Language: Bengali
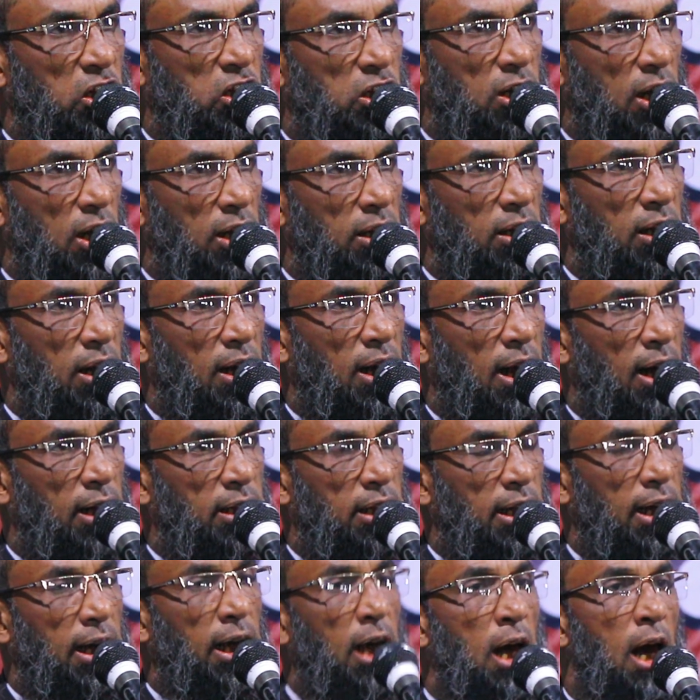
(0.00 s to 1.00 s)
খ্রিস্টানদের
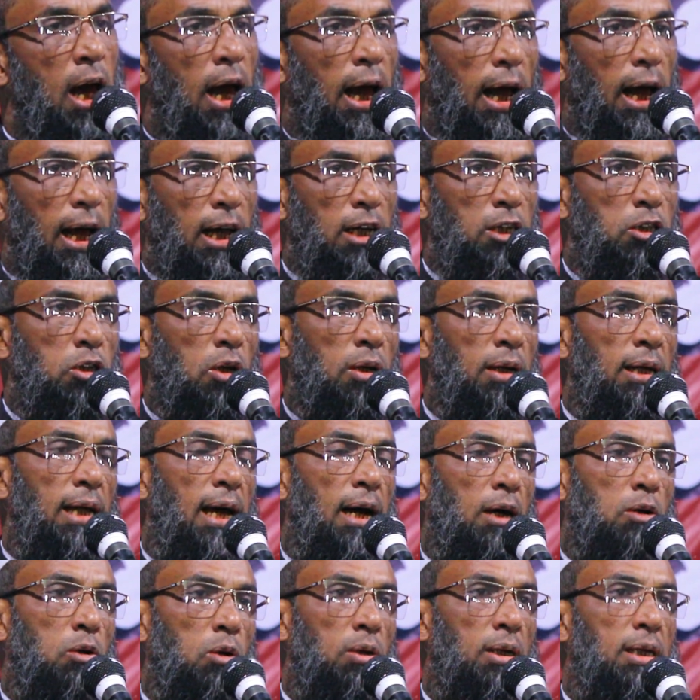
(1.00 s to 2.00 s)
হাতে এই জন্য
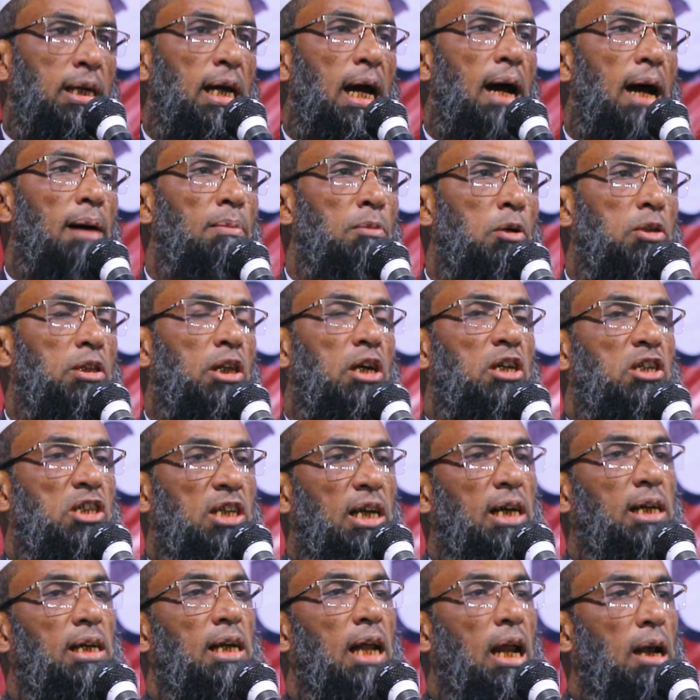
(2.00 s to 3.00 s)
এখন কিয়ামতের
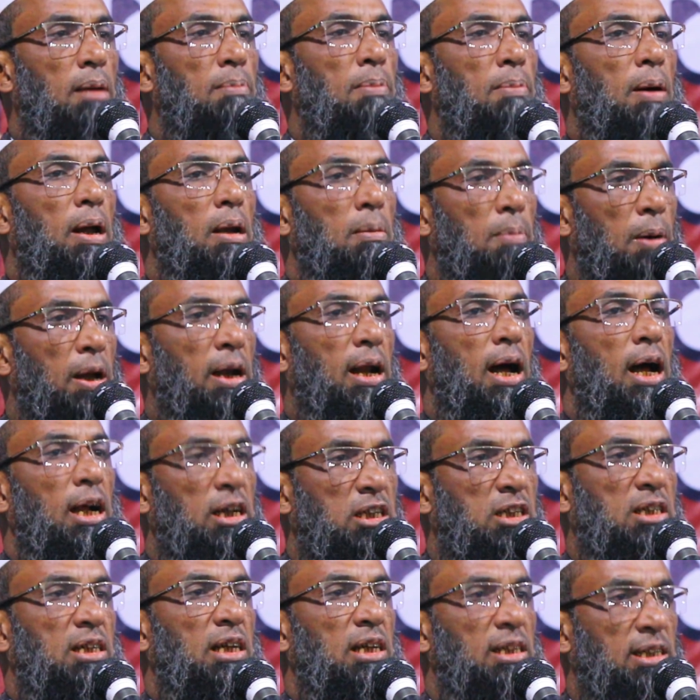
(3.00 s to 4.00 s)
সিগন্যাল বারবার
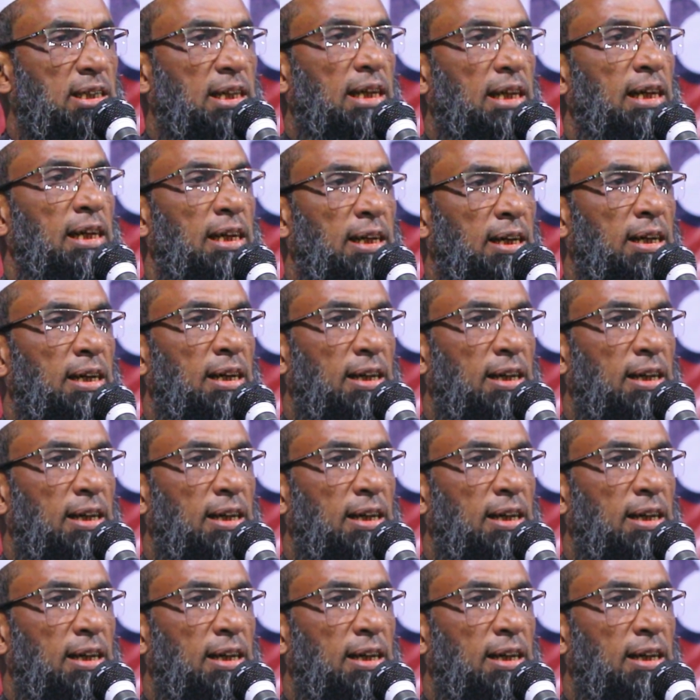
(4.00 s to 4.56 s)
আসতেছে